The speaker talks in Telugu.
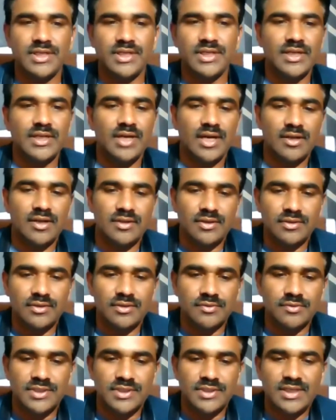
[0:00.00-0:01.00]
తిరిగి
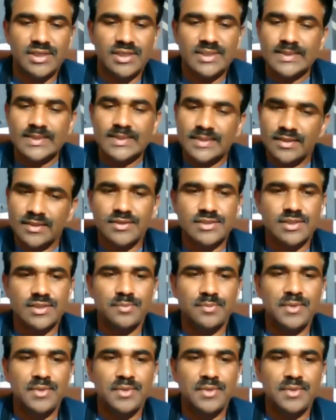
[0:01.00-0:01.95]
రానిదంటూ ఉంది సమయం